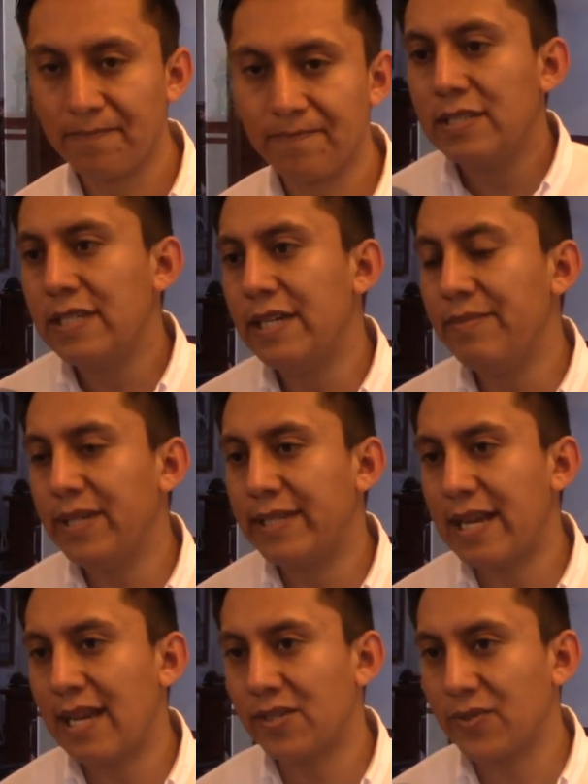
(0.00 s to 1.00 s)
Sí,
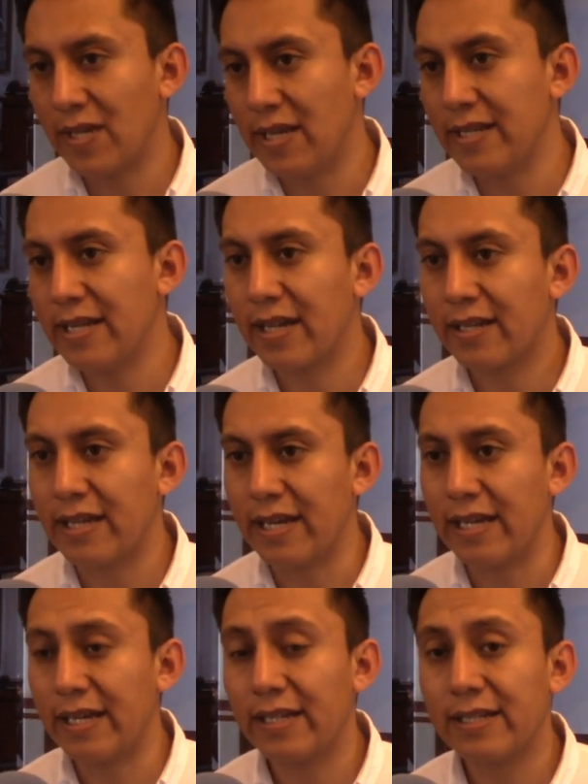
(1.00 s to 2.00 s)
invitar a la ciudadanía
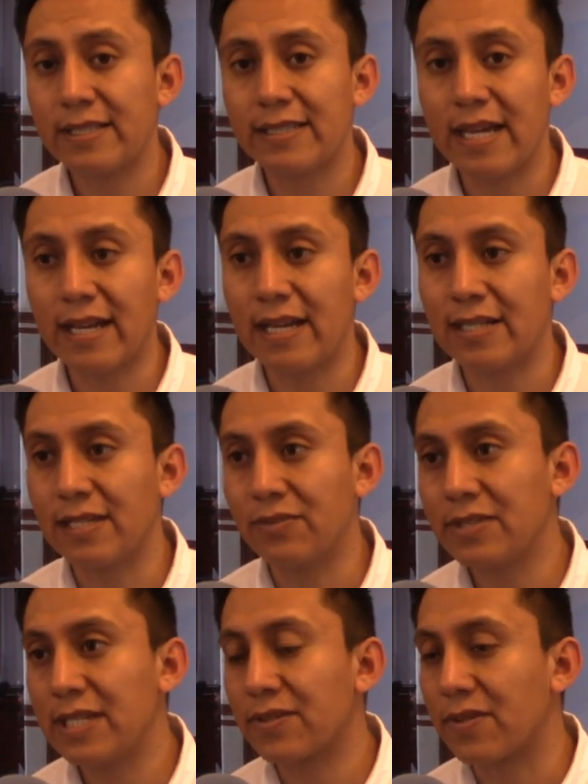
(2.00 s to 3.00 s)
que, que hagan las
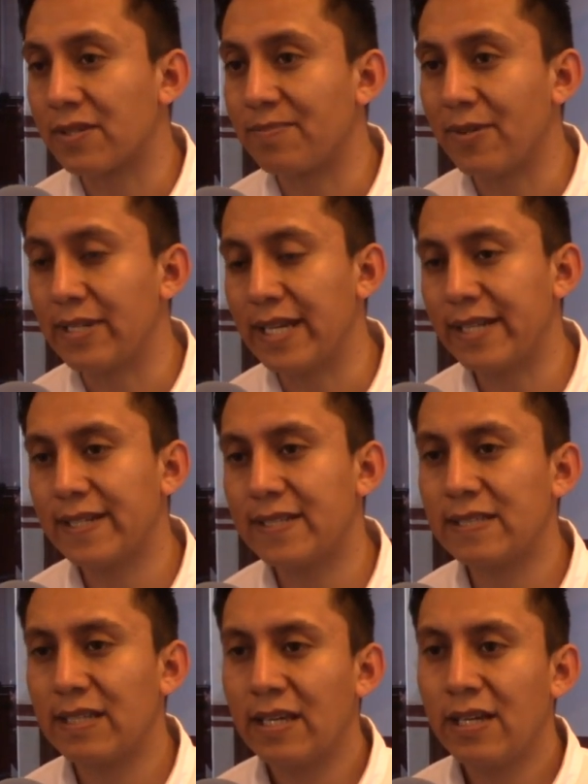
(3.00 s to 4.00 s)
denuncias correspondientes,